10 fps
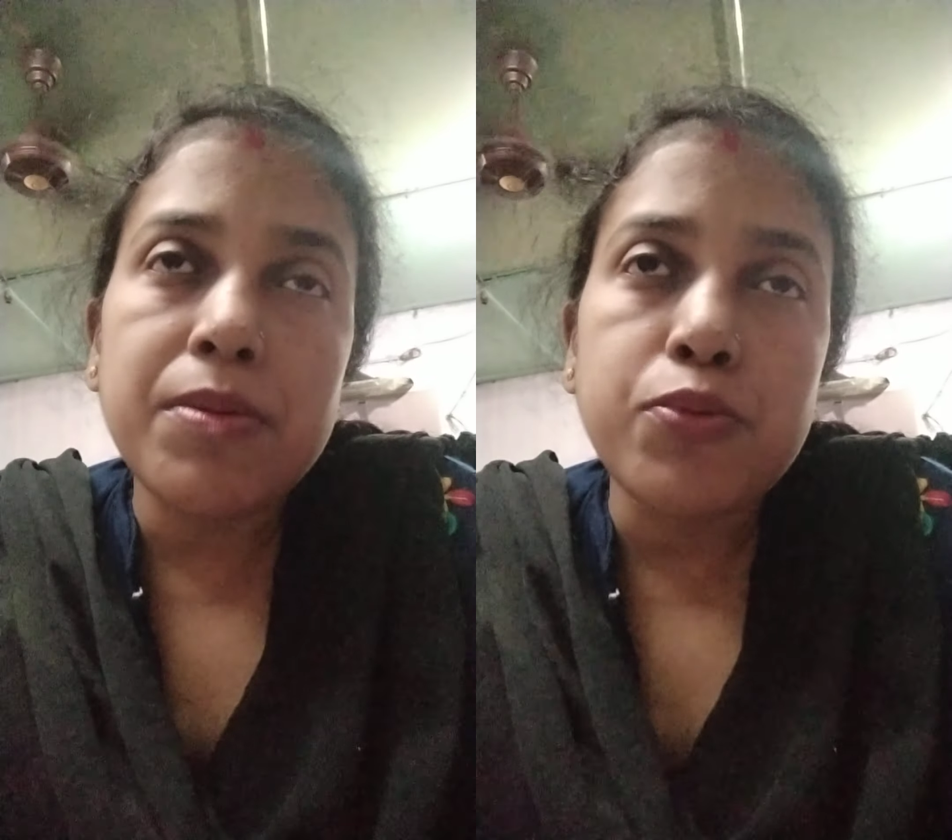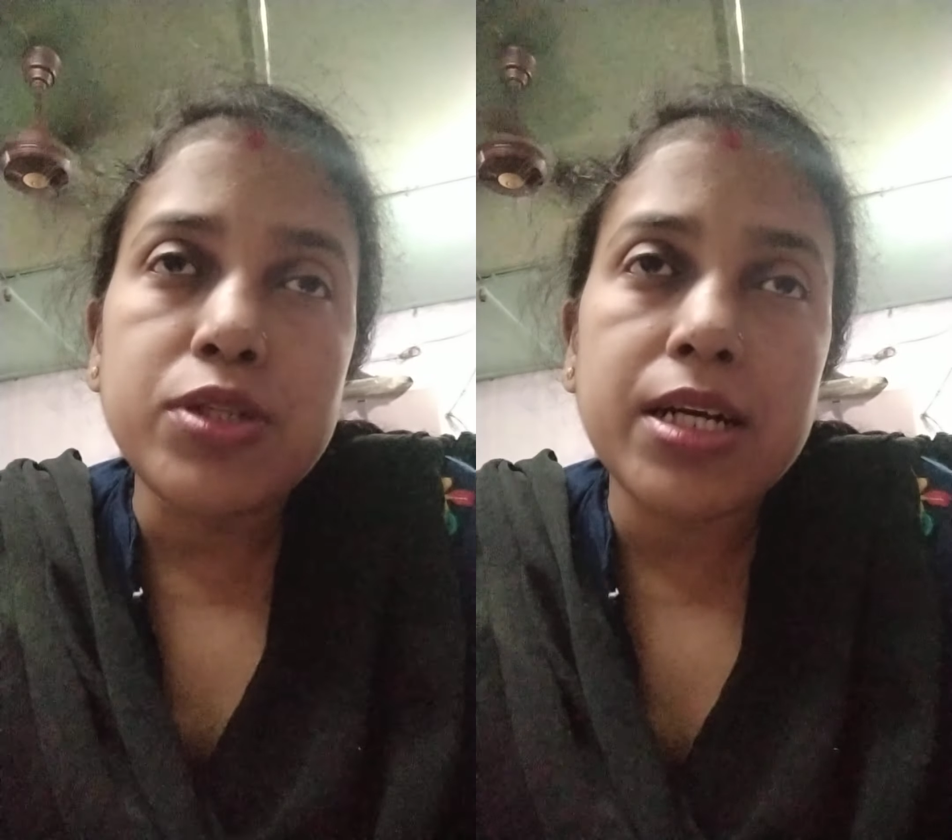
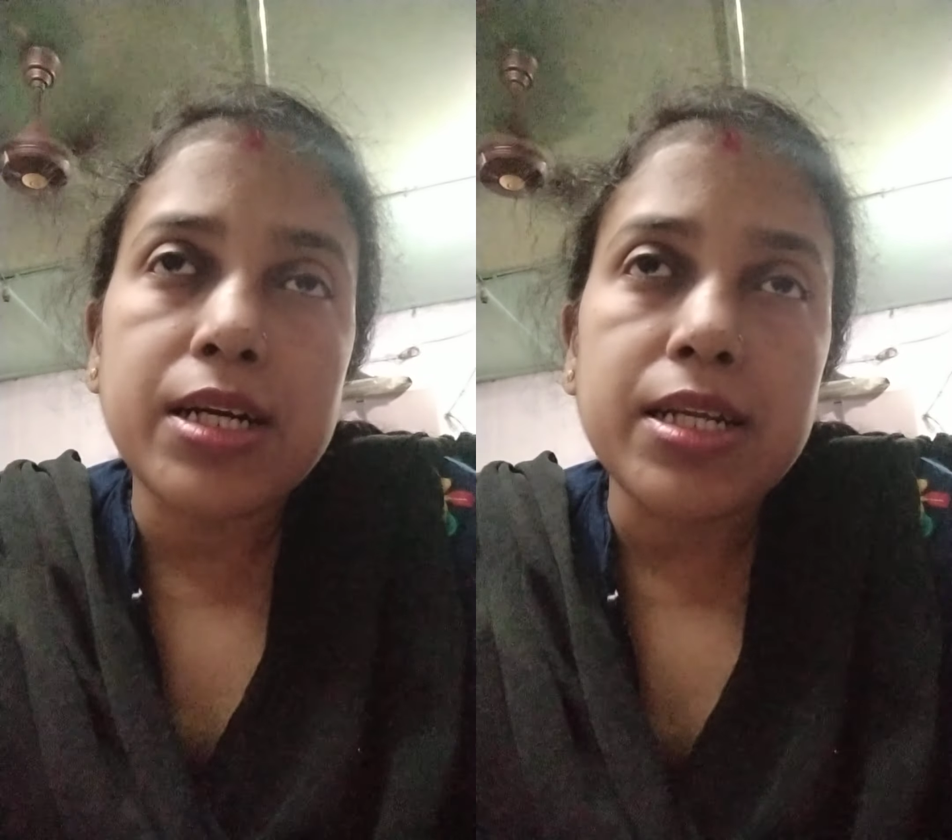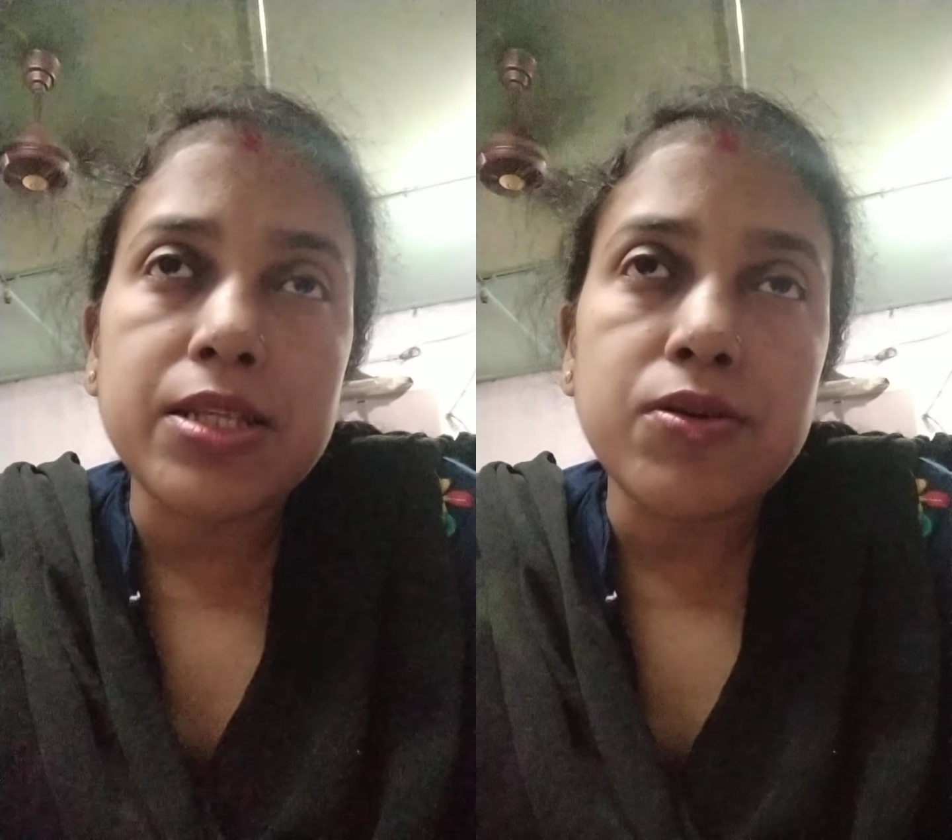मैं पूजा
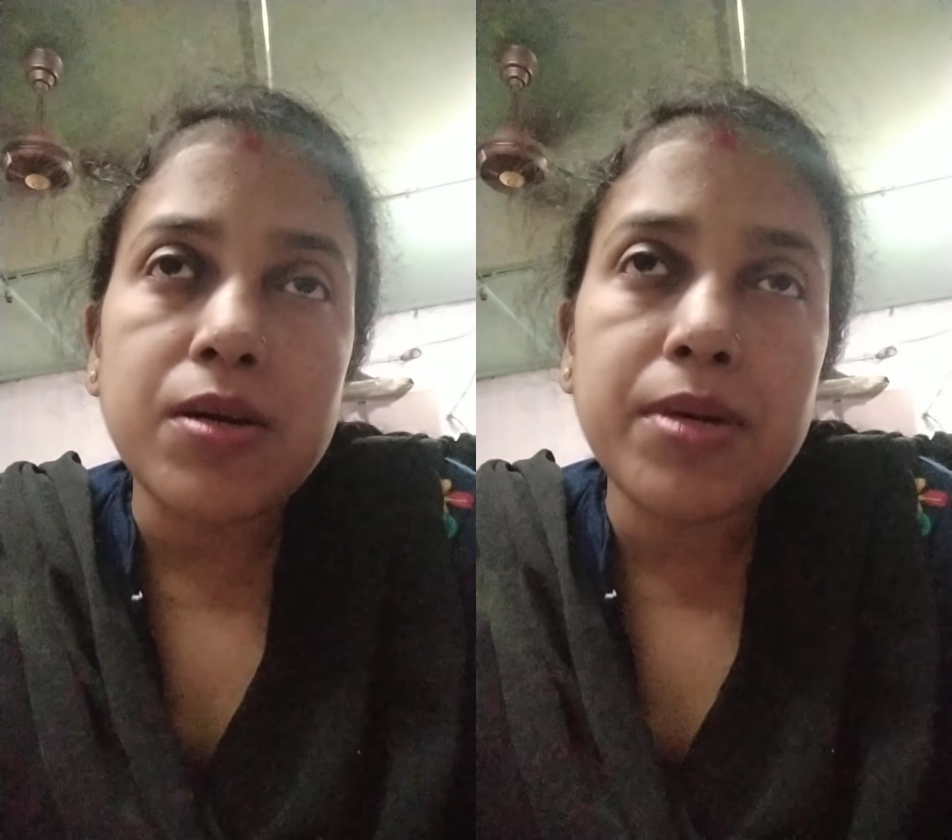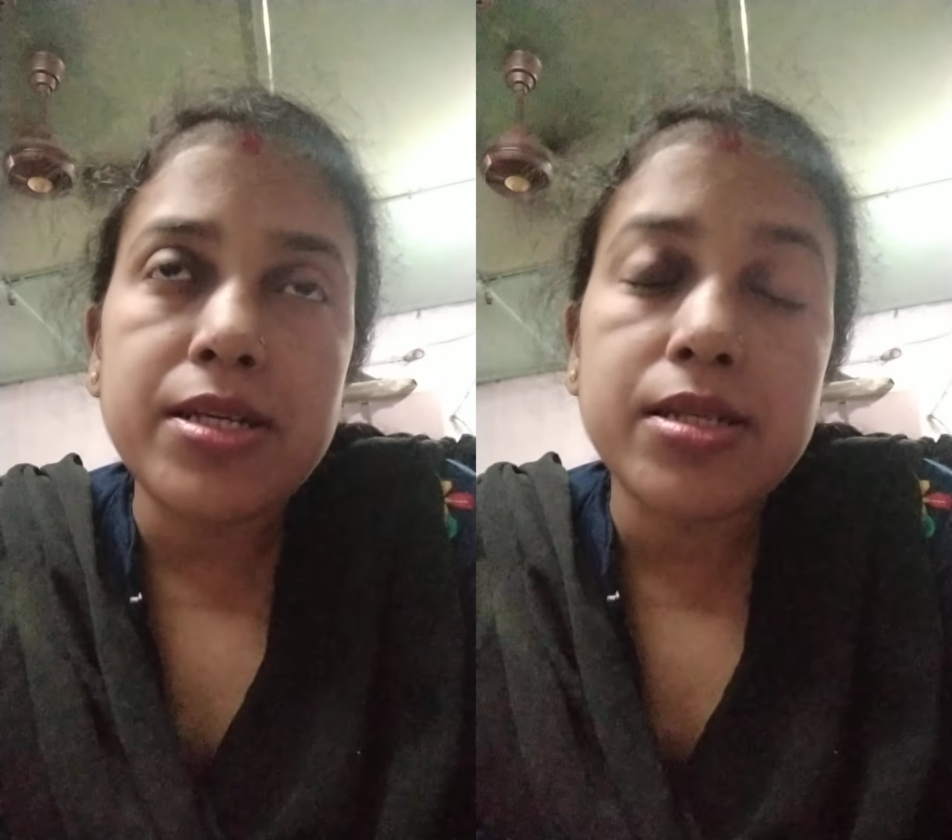करती
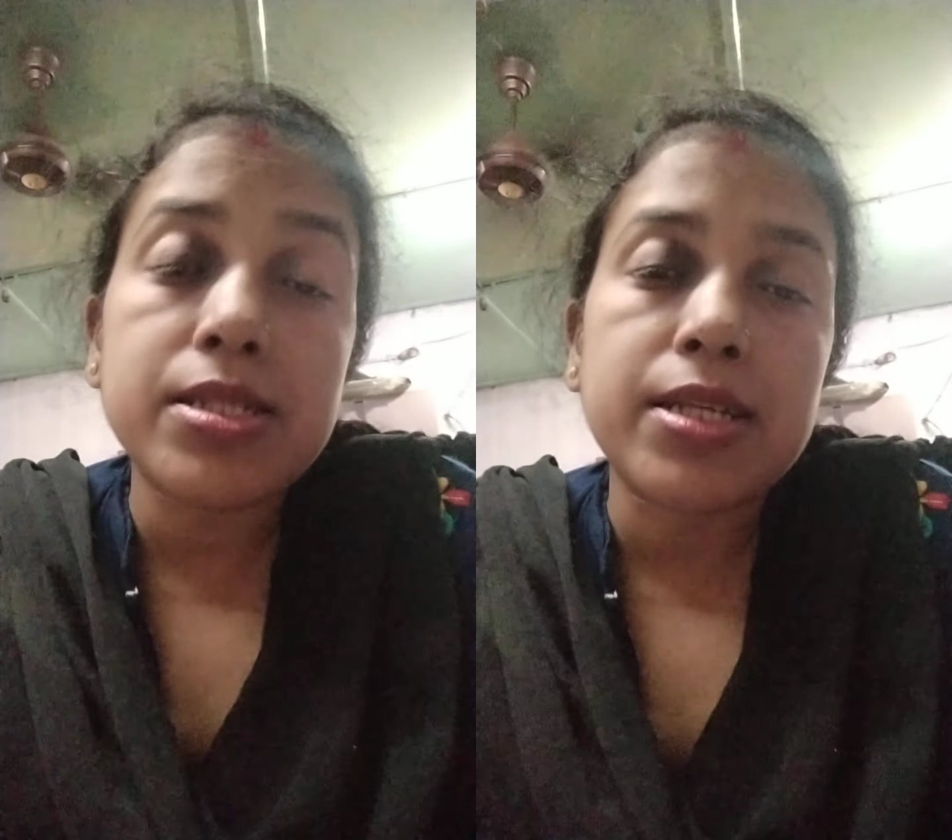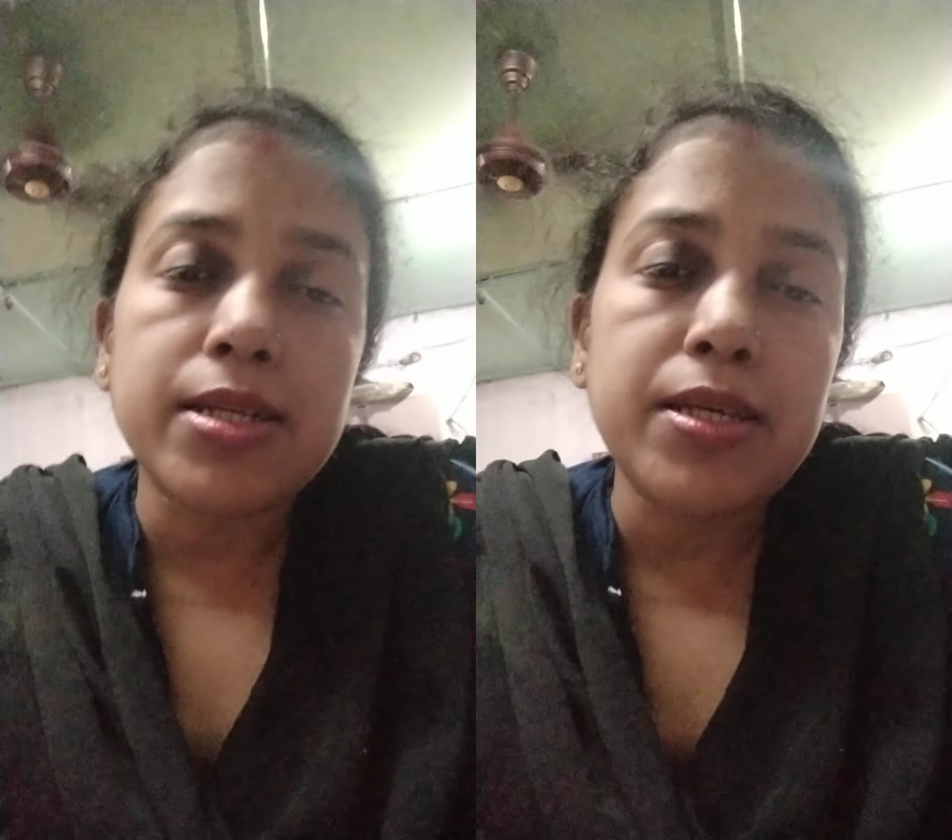हूँ हमारी
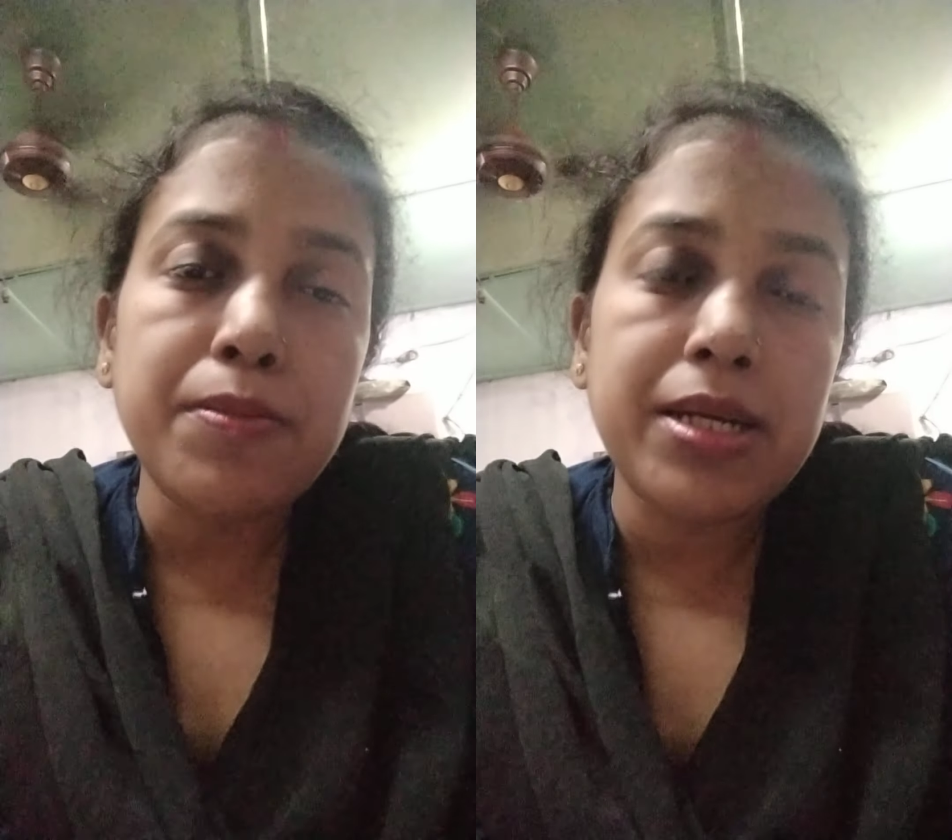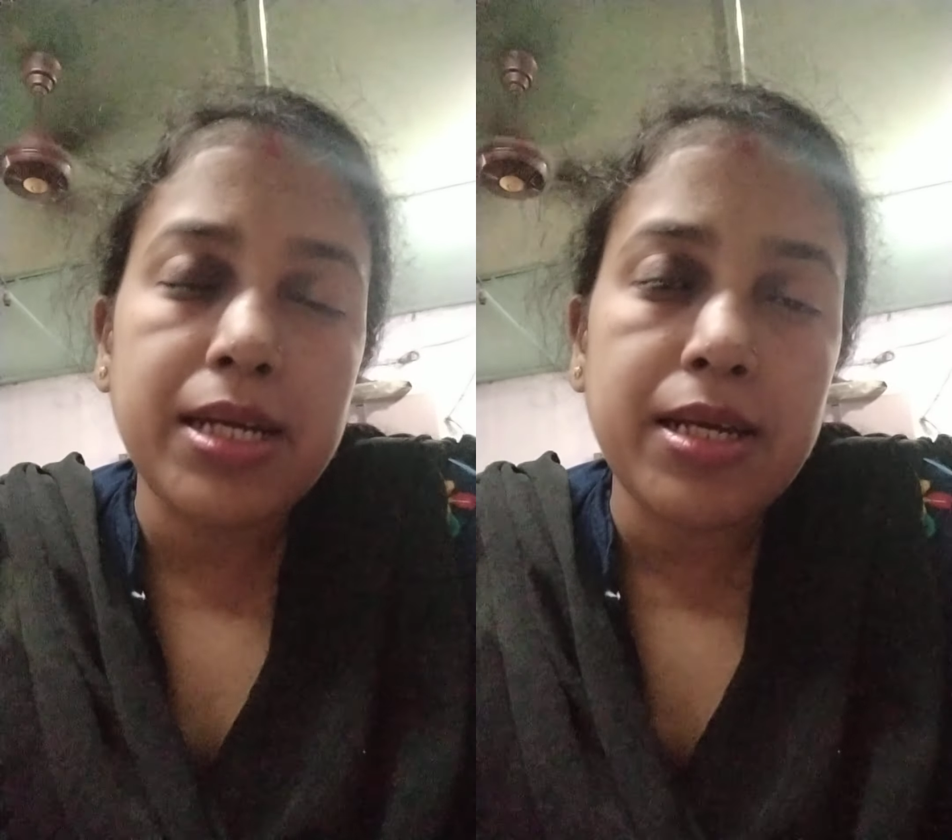
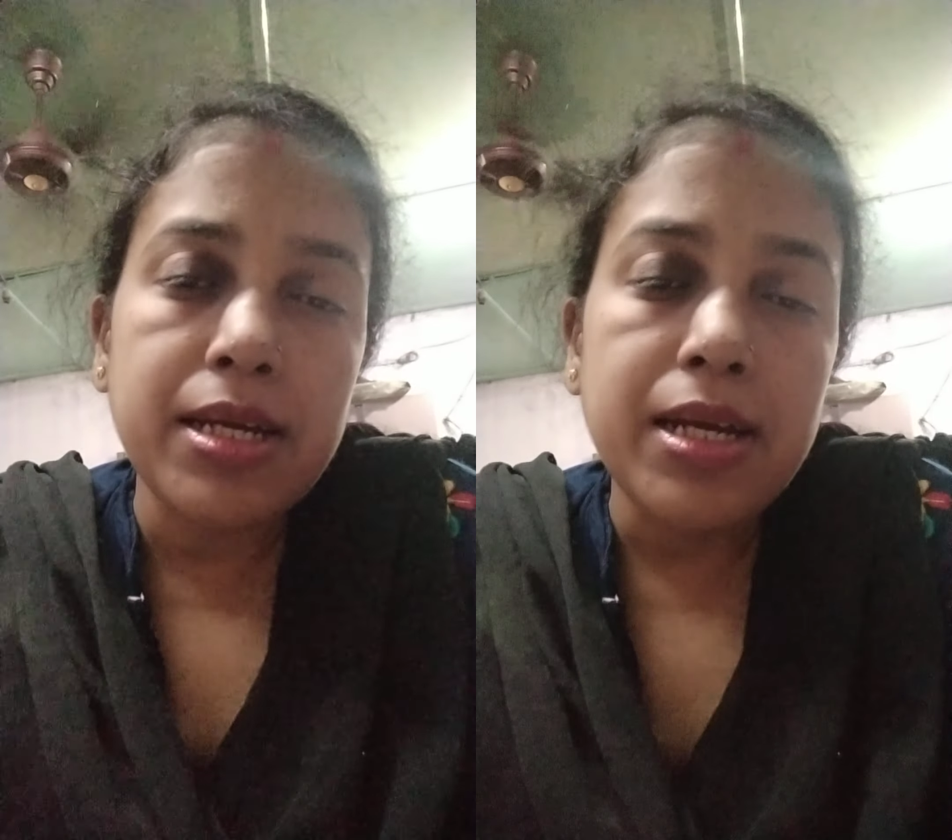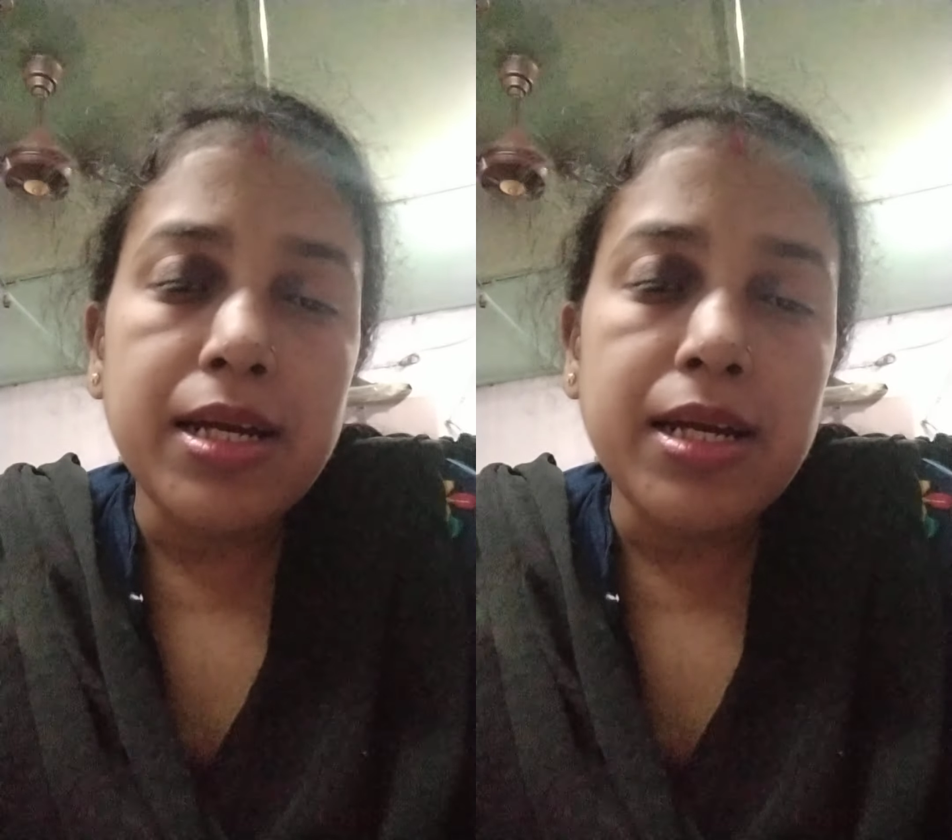संस्कृति में है